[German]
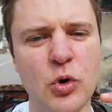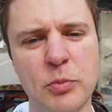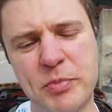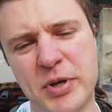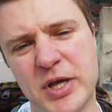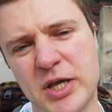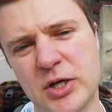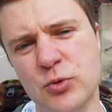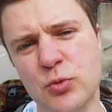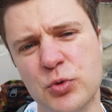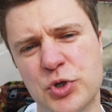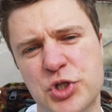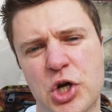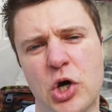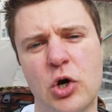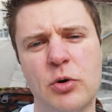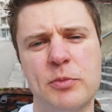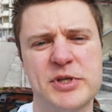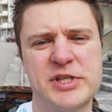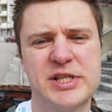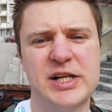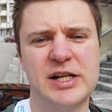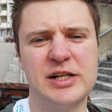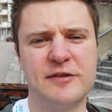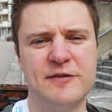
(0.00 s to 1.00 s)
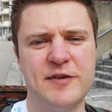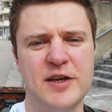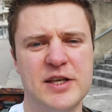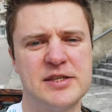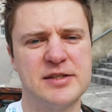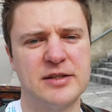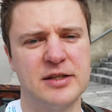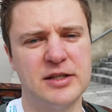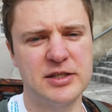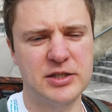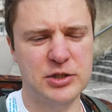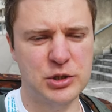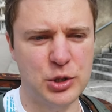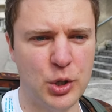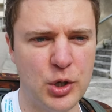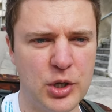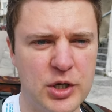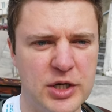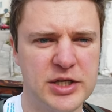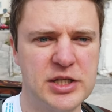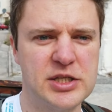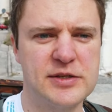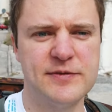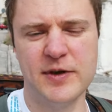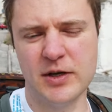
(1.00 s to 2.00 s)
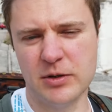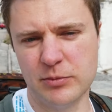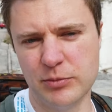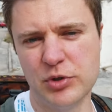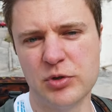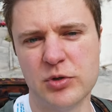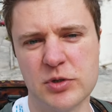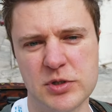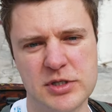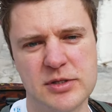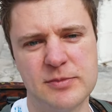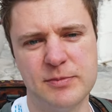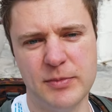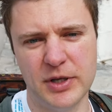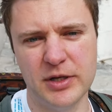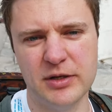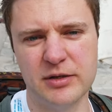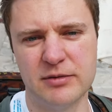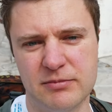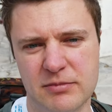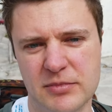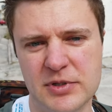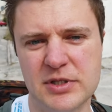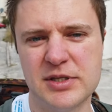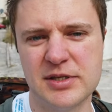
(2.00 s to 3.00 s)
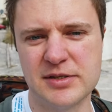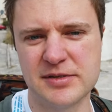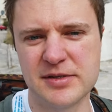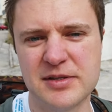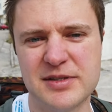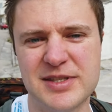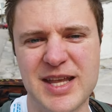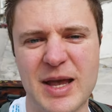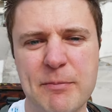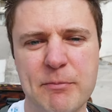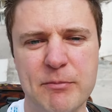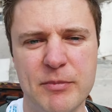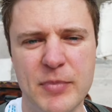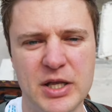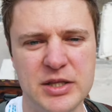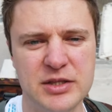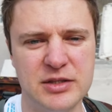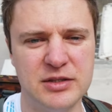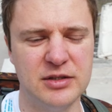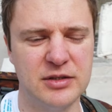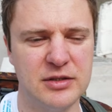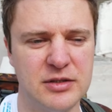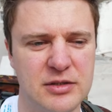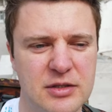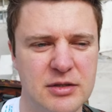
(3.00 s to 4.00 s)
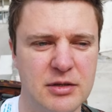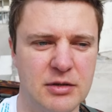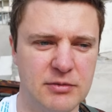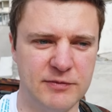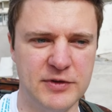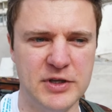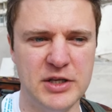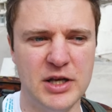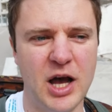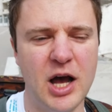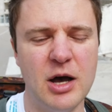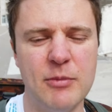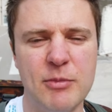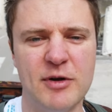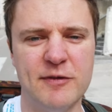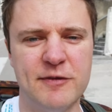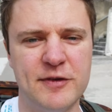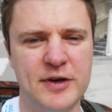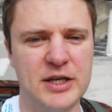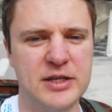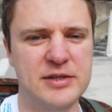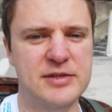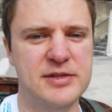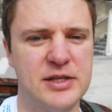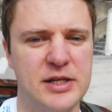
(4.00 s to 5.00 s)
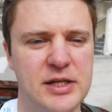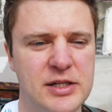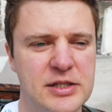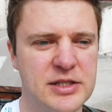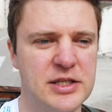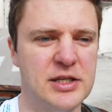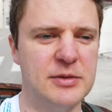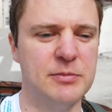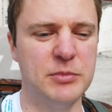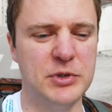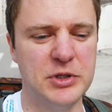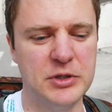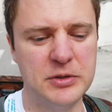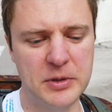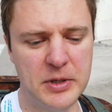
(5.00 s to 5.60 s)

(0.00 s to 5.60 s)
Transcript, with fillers: Nur PU-Schaum ist halt wesentlich teurer, deswegen benutzt man diese Dämmmatten wie Armaflex halt eben.